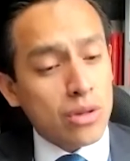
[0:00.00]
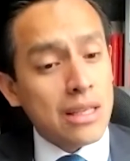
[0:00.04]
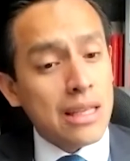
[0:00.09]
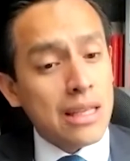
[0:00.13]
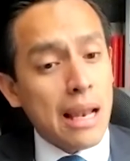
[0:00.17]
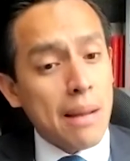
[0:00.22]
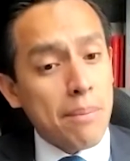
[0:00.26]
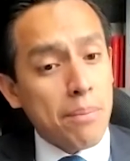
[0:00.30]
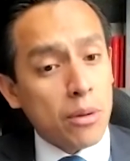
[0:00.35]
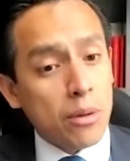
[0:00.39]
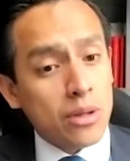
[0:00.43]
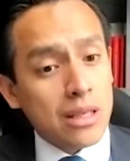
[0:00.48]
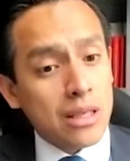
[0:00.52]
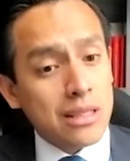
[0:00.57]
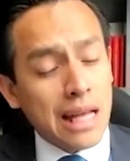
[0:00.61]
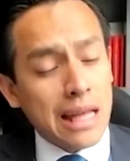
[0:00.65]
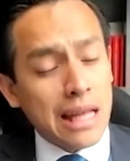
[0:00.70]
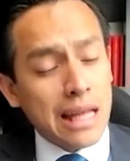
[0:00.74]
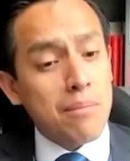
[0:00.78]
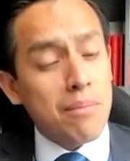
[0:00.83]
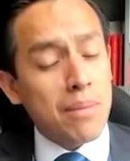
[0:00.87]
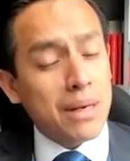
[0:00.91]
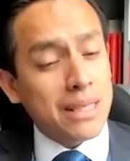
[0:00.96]
tiene la potestad
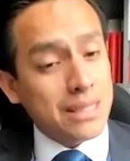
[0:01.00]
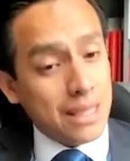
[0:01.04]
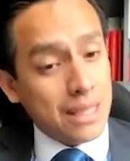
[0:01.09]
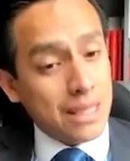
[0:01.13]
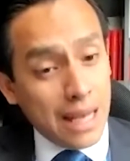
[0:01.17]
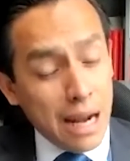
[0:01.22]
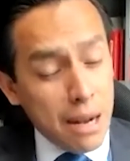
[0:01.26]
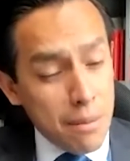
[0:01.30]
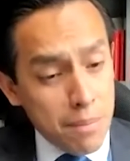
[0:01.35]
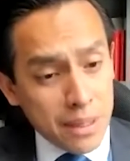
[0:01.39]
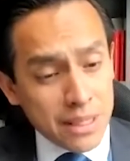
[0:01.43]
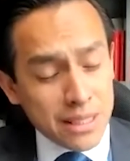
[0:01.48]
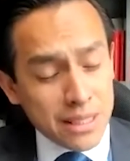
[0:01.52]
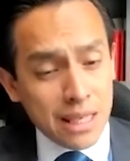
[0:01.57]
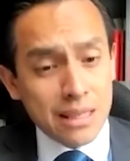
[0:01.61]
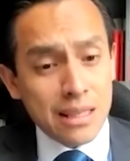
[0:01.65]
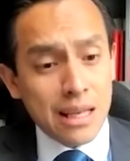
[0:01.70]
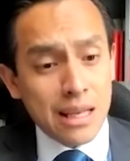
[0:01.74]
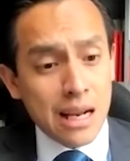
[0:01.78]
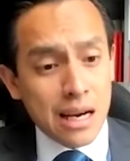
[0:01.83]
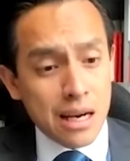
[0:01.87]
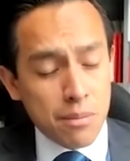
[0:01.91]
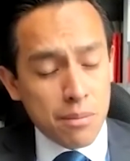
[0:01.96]
de investigar al presidente
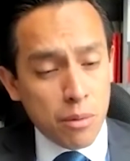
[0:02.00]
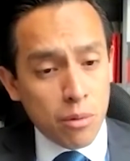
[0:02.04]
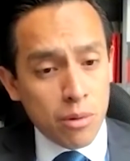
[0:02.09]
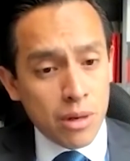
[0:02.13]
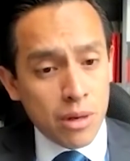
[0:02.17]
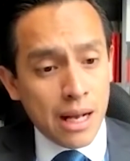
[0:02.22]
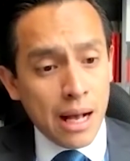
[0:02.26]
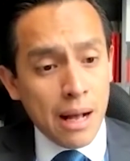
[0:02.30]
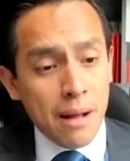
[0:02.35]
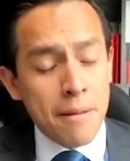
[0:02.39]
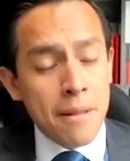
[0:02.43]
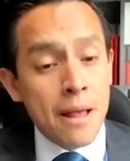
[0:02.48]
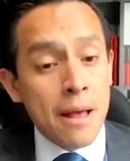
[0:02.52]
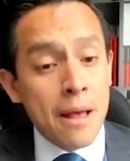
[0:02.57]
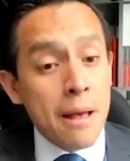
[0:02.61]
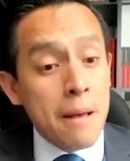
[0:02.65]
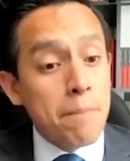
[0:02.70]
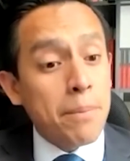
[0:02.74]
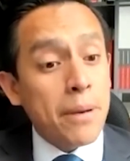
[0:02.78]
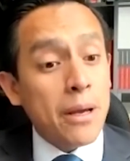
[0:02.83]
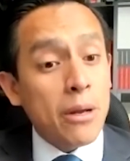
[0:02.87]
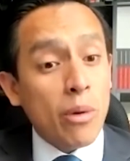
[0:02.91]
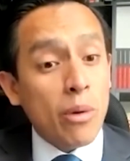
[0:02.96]
de la República,
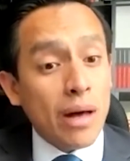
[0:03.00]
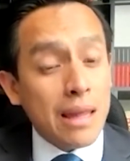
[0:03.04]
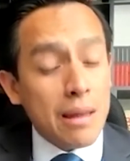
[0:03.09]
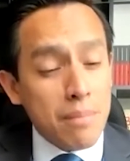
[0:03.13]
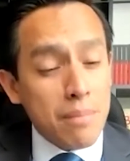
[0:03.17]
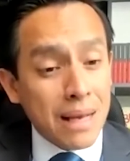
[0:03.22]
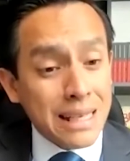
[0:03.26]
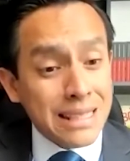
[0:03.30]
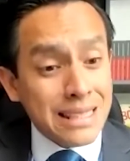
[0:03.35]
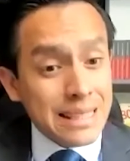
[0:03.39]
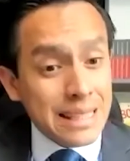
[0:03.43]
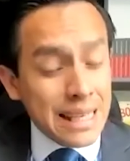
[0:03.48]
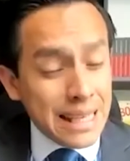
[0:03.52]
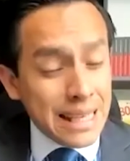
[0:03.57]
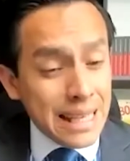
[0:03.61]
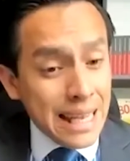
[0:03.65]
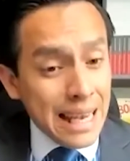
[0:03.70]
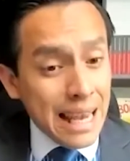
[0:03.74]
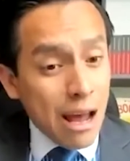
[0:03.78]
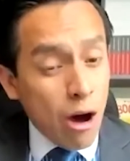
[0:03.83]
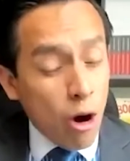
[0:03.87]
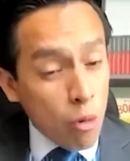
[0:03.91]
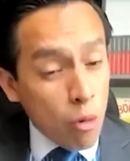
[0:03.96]
pero además tiene
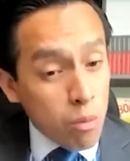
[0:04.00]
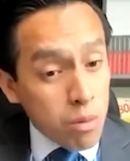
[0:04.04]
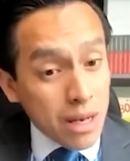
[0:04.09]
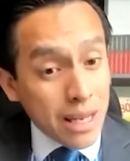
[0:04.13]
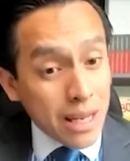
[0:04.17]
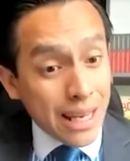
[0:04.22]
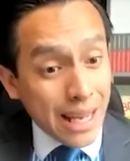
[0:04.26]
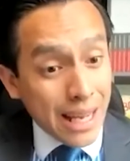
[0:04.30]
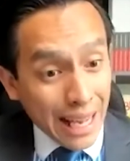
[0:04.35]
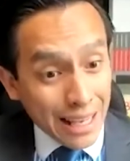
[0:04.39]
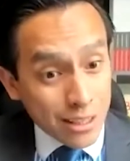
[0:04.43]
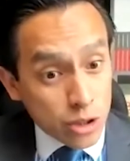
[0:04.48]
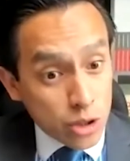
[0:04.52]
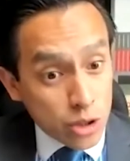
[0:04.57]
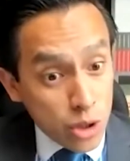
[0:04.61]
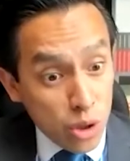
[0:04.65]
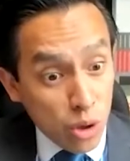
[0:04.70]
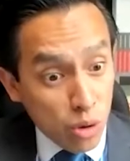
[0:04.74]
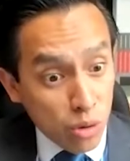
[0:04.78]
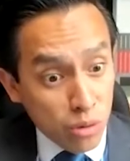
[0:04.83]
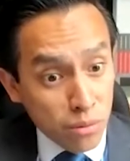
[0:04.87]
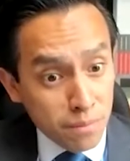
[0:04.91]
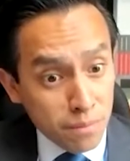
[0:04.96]
la
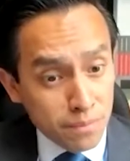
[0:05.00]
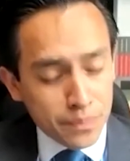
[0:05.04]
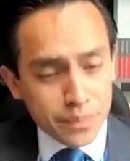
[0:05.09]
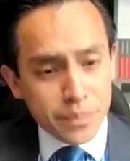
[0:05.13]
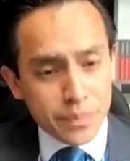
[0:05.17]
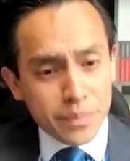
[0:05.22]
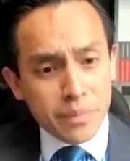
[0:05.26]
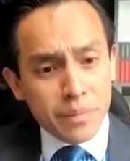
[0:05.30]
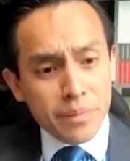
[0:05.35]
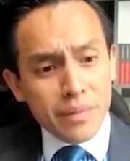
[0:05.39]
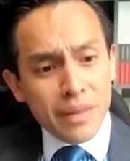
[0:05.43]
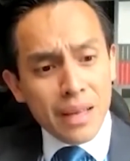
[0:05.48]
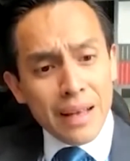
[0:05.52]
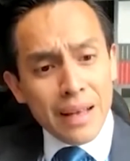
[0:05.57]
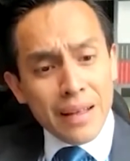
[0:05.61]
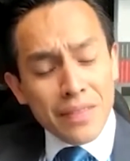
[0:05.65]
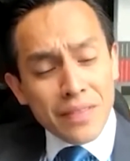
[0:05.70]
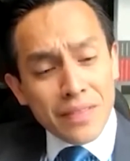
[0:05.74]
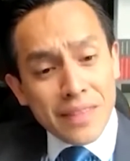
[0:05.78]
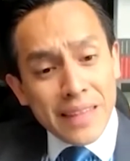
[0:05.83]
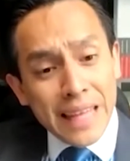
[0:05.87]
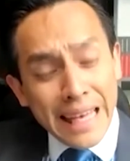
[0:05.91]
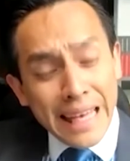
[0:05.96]
obligación
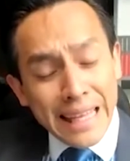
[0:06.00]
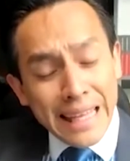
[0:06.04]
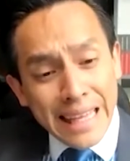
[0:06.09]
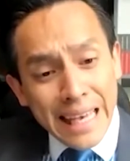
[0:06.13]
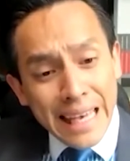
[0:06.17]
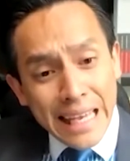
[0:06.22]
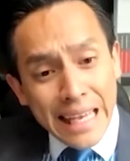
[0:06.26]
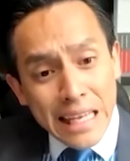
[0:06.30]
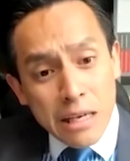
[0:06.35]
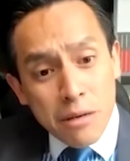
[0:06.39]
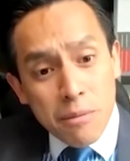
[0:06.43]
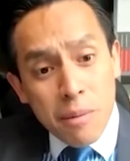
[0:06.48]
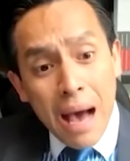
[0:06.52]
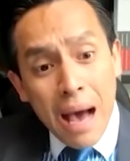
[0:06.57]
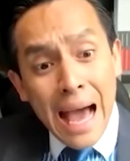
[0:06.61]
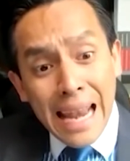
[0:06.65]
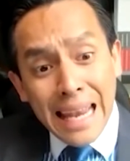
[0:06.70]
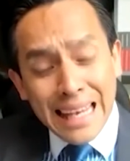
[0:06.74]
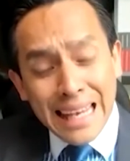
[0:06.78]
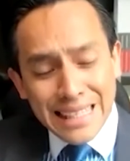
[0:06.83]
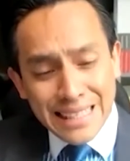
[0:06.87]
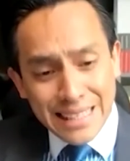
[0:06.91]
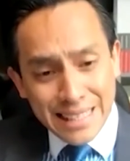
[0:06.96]
de derivar
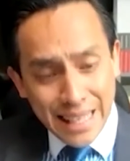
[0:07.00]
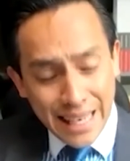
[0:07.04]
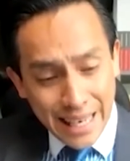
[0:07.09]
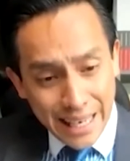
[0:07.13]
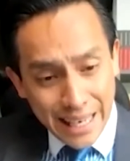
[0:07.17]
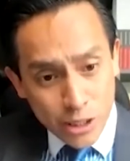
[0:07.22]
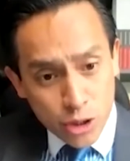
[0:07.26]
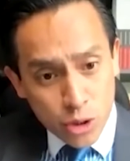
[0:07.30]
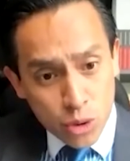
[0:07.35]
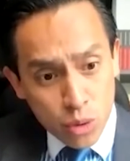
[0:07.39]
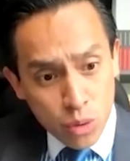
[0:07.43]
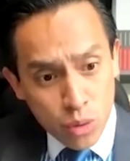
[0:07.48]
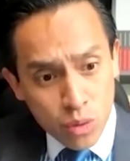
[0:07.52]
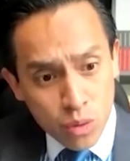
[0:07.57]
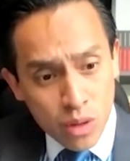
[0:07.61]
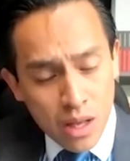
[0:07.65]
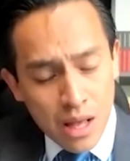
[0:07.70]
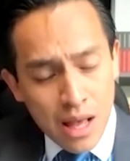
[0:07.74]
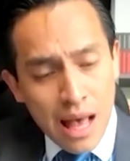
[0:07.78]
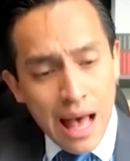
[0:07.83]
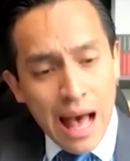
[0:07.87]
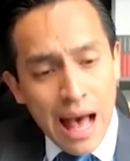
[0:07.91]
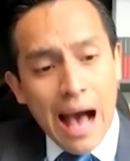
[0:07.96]
ese hecho
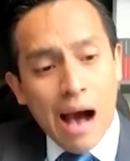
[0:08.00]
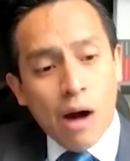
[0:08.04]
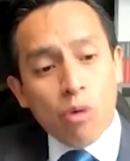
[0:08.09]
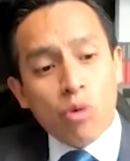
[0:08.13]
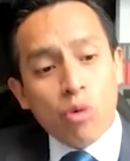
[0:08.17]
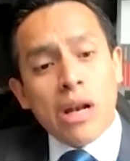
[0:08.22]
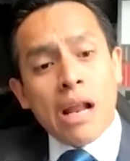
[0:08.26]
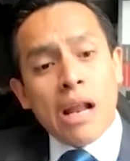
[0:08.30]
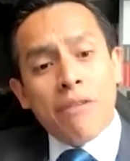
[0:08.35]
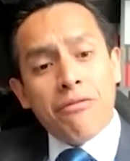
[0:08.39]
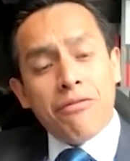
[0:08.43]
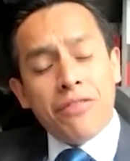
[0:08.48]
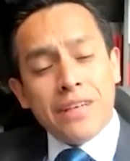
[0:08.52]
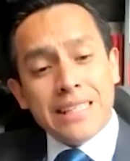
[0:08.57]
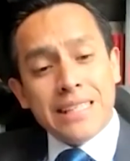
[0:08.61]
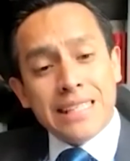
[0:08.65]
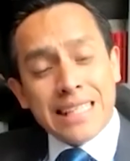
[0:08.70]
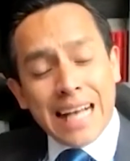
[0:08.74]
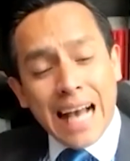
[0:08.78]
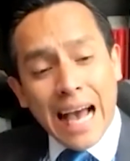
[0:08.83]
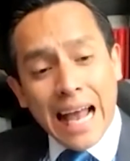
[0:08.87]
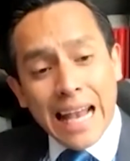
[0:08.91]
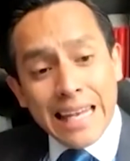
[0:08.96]
a una
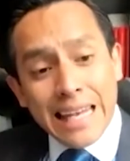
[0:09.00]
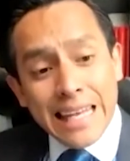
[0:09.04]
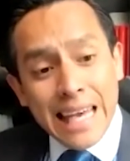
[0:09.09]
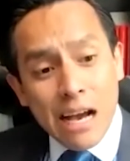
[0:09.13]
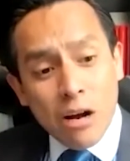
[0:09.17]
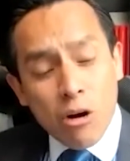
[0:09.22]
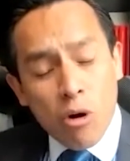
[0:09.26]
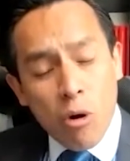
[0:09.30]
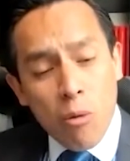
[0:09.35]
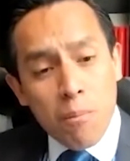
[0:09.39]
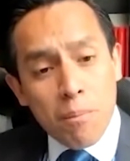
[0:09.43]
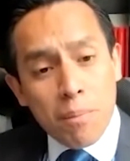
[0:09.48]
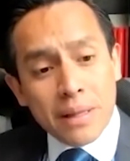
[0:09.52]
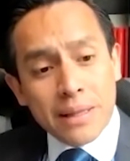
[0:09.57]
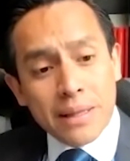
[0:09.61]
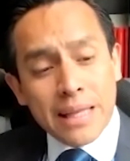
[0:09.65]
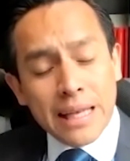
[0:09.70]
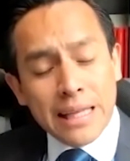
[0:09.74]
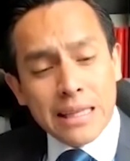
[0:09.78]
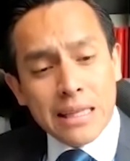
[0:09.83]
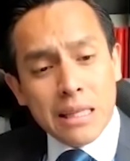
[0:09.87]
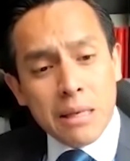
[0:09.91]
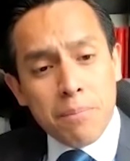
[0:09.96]
fiscalía
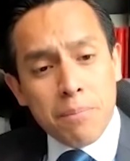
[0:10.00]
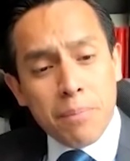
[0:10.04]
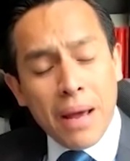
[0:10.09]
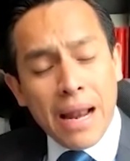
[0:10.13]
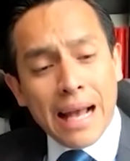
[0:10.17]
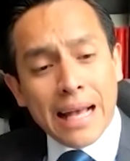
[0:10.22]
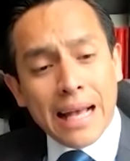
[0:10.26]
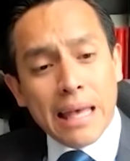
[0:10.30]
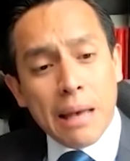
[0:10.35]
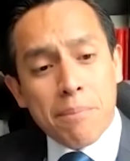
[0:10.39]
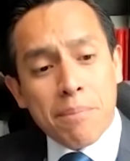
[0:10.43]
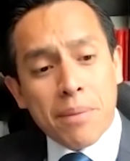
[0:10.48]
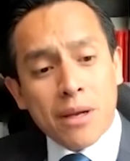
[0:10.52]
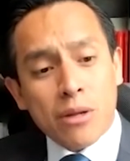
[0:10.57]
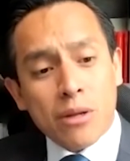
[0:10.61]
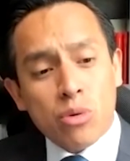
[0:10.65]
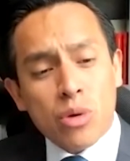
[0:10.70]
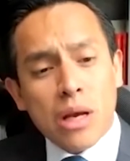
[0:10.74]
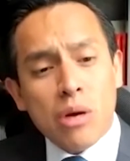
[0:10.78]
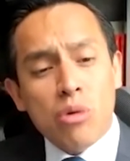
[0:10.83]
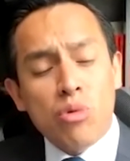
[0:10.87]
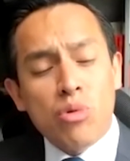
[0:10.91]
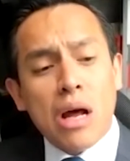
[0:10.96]
competente para que
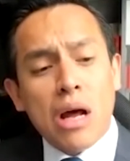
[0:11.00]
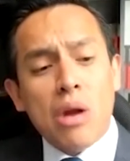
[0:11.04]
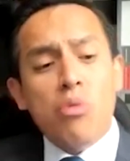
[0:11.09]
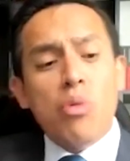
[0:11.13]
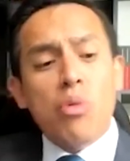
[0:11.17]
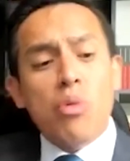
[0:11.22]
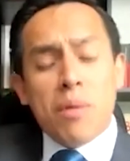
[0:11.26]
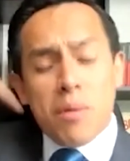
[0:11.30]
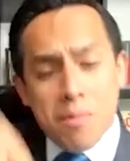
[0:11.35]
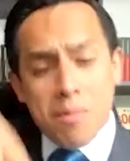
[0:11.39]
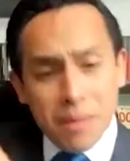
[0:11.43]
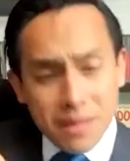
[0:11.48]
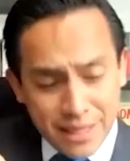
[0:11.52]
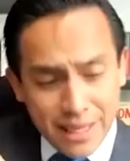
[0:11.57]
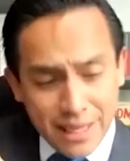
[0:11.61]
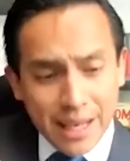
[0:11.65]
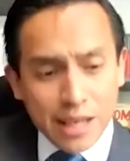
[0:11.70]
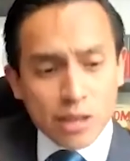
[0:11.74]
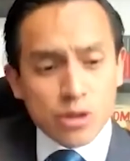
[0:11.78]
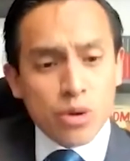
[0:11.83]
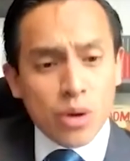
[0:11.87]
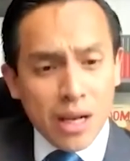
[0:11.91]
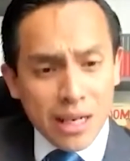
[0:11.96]
aperturen una nueva
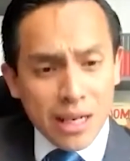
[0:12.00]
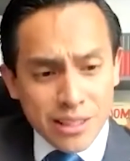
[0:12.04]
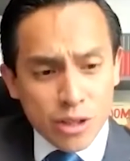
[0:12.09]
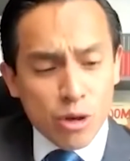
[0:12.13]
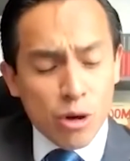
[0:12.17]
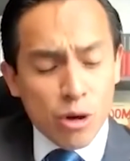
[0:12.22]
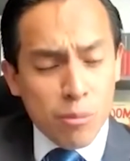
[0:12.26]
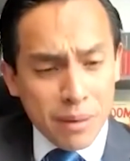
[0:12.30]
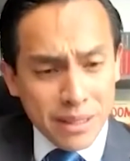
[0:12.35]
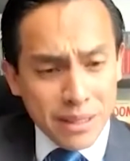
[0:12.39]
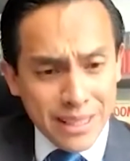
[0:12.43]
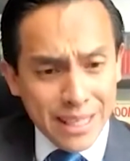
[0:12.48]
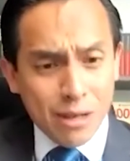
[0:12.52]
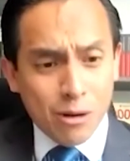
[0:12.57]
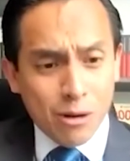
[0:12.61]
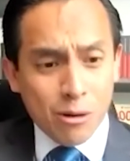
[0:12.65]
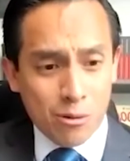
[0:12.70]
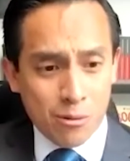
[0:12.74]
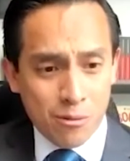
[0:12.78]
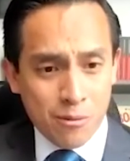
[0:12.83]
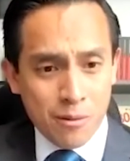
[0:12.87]
investigación al señor Pacheco.